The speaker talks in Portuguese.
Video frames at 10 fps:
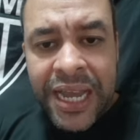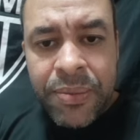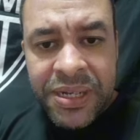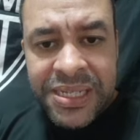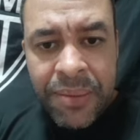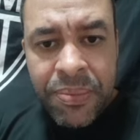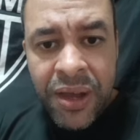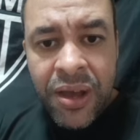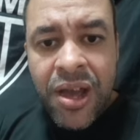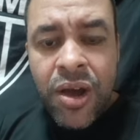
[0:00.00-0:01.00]
aí para
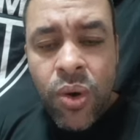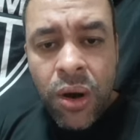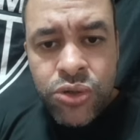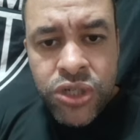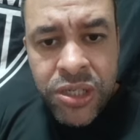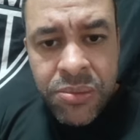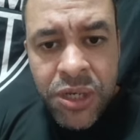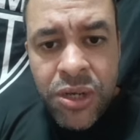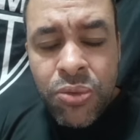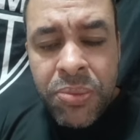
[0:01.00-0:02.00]
saber qual
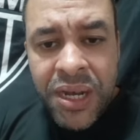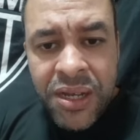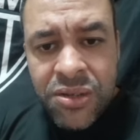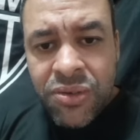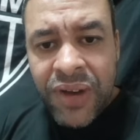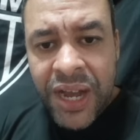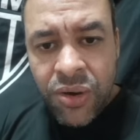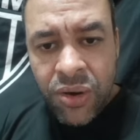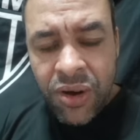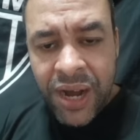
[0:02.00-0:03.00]
time que o Milito vai
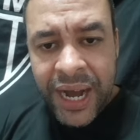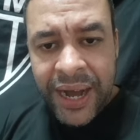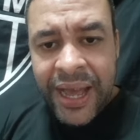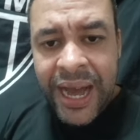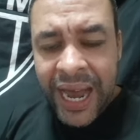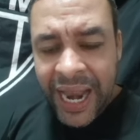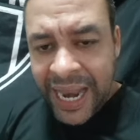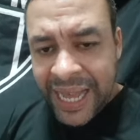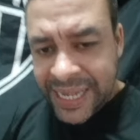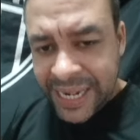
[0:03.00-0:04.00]
colocar. A
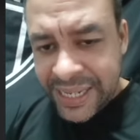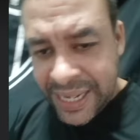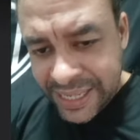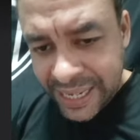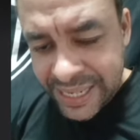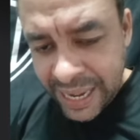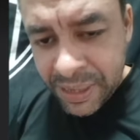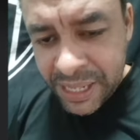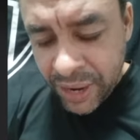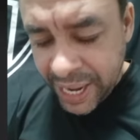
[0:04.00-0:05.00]
Lala tá aqui deitada, você quer
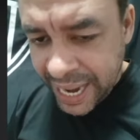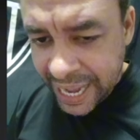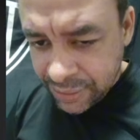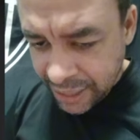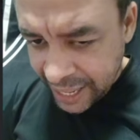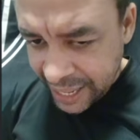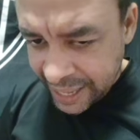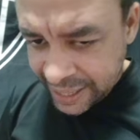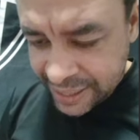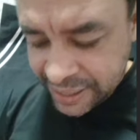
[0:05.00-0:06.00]
mandar um recado,
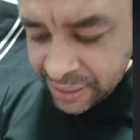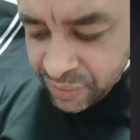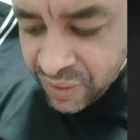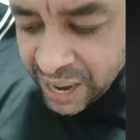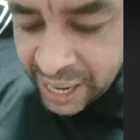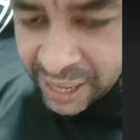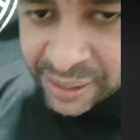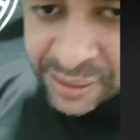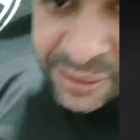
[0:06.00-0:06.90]
Lala? Sim. Fala.